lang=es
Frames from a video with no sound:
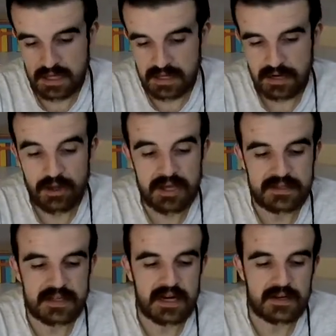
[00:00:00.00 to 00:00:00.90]
y claro, hay que
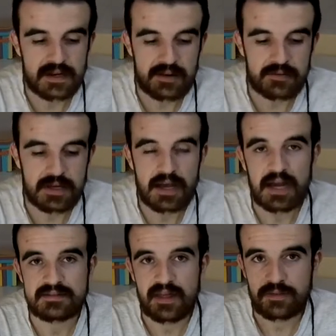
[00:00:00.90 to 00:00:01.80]
tirar cable
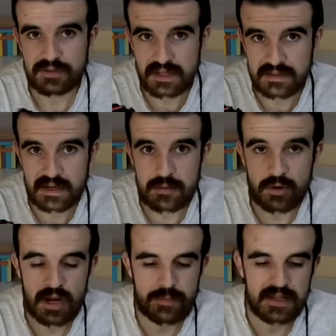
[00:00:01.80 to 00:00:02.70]
hasta donde
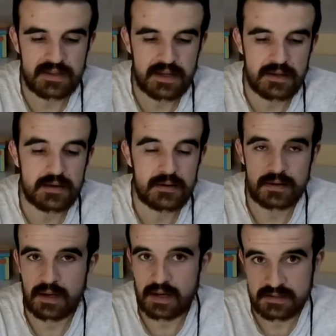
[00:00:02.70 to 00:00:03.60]
tenemos la
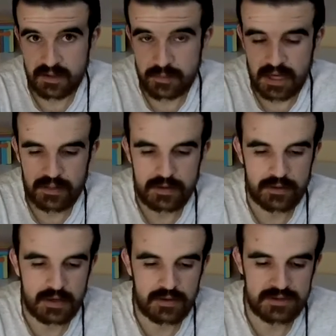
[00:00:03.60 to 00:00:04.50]
pantalla, al
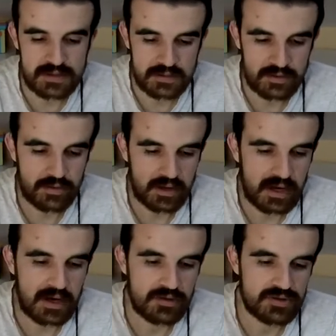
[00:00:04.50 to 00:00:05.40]
salpicadero del coche. Entonces,
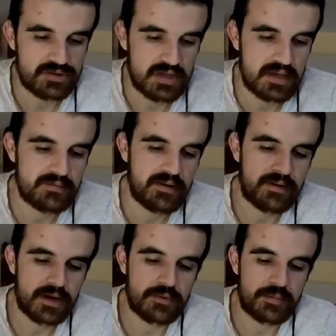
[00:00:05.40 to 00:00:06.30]
claro, eso se lleva
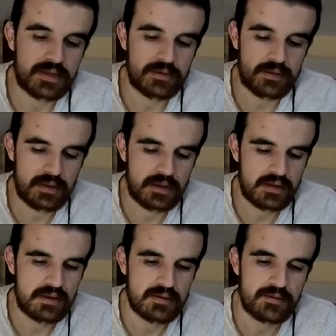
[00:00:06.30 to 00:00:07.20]
varios metros
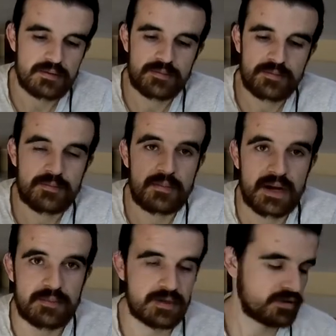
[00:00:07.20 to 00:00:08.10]
de
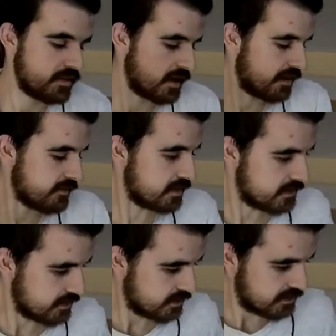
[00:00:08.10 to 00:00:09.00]
varios metros de cable.
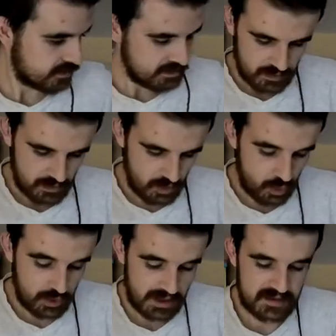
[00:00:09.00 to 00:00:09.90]

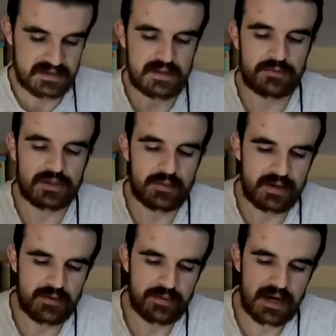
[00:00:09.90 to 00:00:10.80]
Un adhesivo
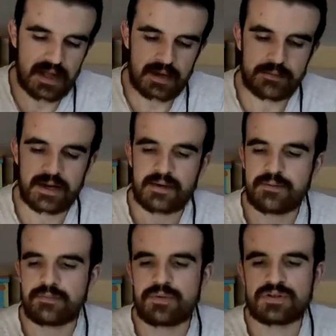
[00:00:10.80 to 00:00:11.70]
también para la cámara,
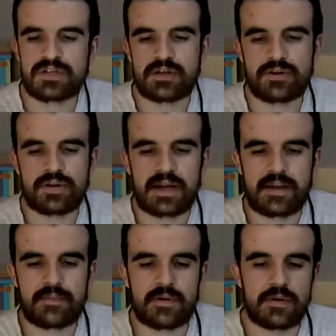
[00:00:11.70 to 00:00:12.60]
por si no
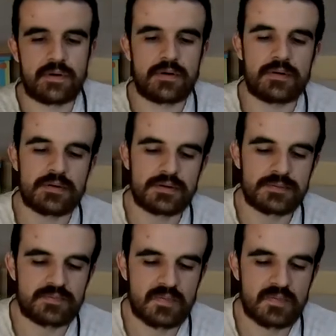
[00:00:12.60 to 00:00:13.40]
queremos